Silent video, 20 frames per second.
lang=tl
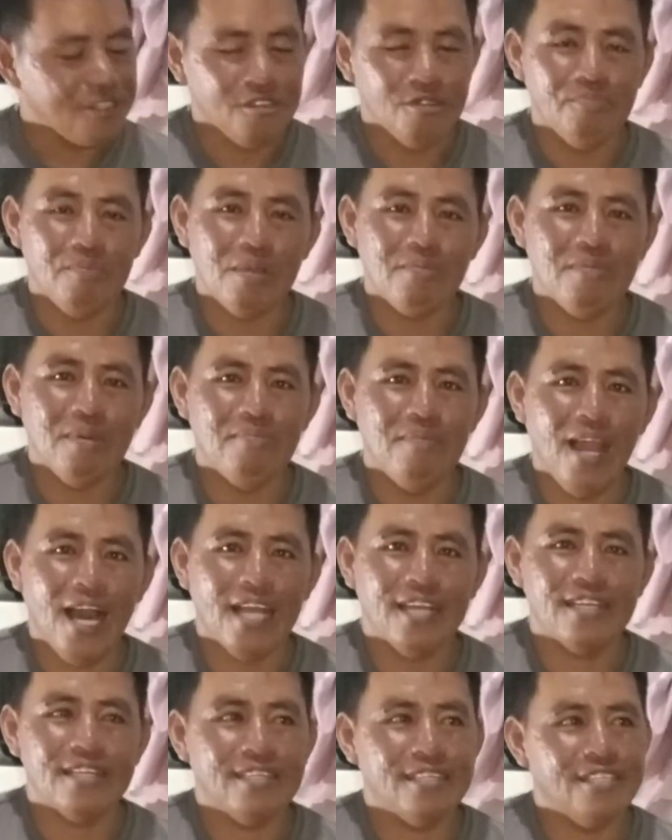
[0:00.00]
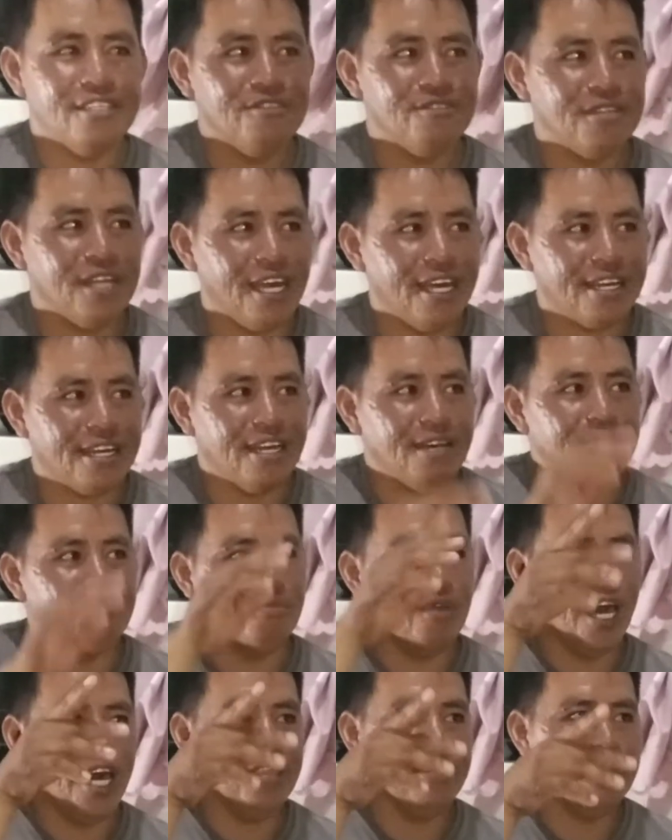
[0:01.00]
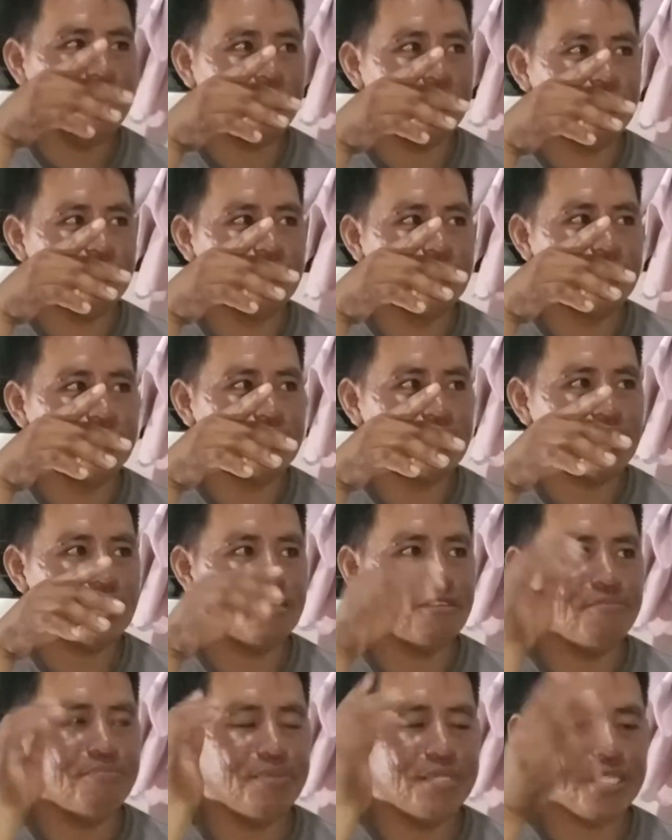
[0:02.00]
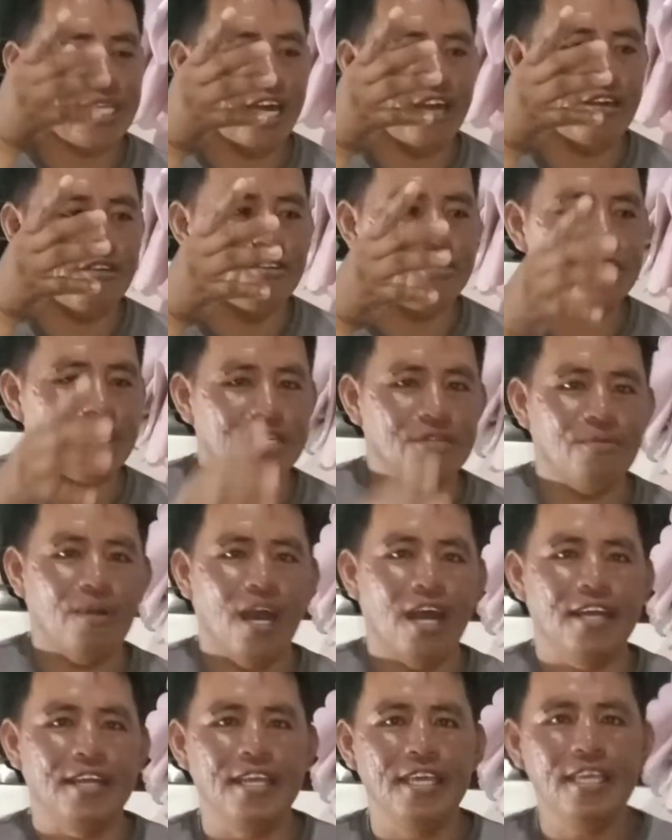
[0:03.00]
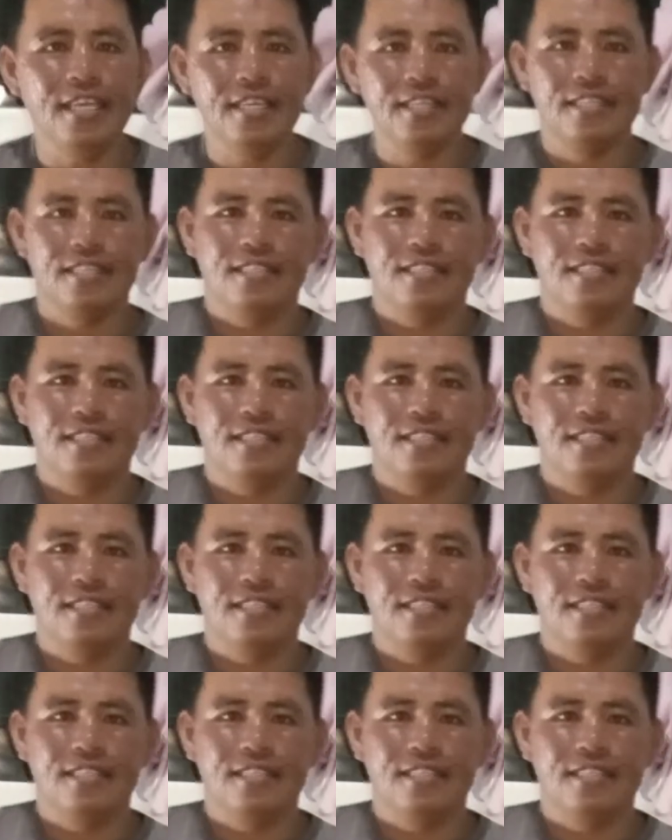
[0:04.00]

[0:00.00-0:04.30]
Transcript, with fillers: yung pagbablog, yung nakarambuan, yung nag-umpisa ako, January.